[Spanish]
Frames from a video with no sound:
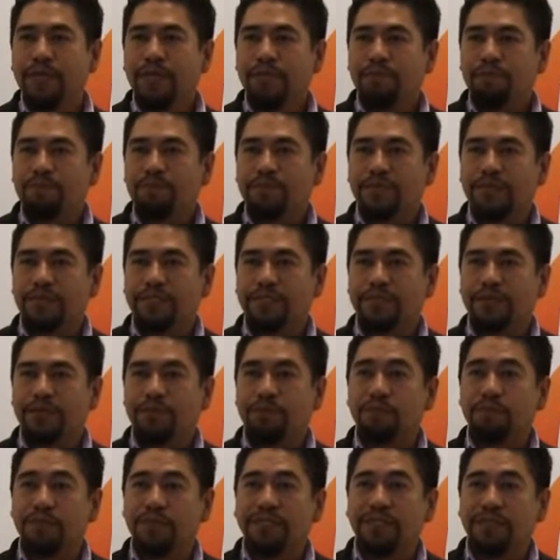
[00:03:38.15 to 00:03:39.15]
para ser
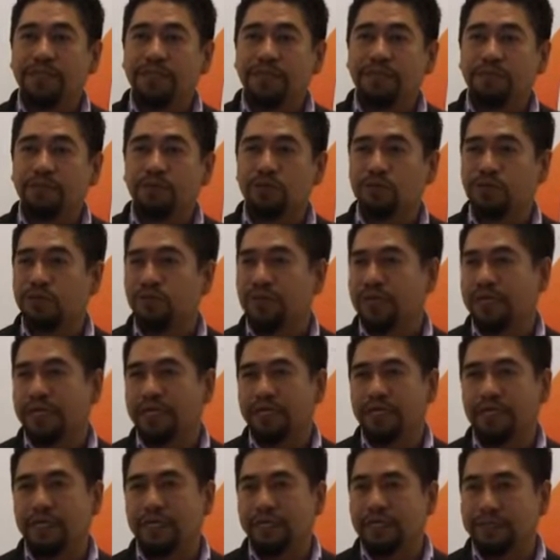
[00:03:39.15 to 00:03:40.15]
competitivos con
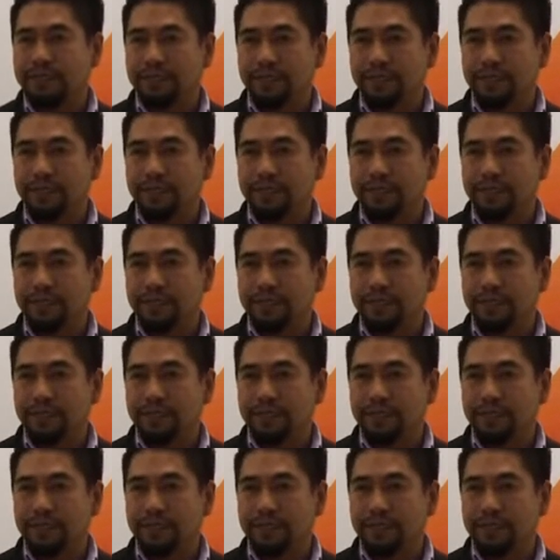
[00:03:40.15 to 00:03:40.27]
aquellas